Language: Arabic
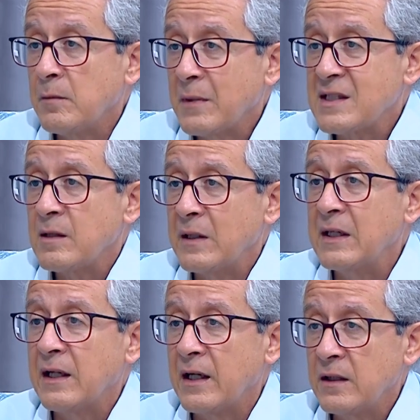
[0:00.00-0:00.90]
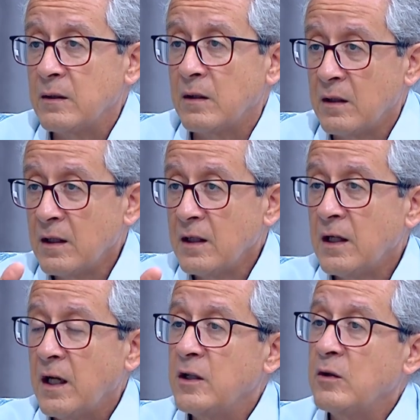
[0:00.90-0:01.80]
مكسب إلنا انه
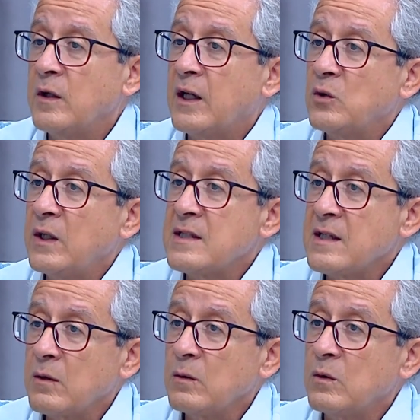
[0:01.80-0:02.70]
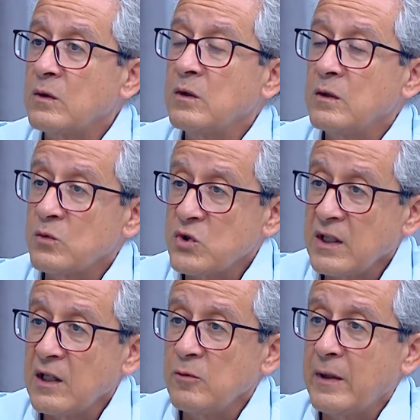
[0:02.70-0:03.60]
انه هدول زاروا الاردن
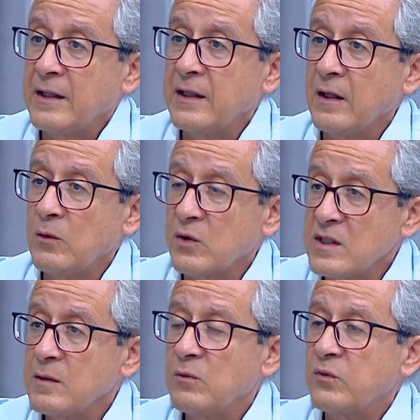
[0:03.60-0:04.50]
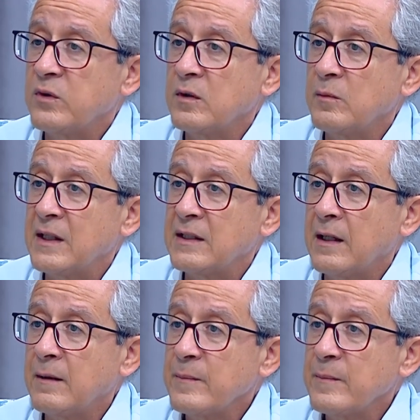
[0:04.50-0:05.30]
واشتغلوا معنا ورسموا في بلدنا صح.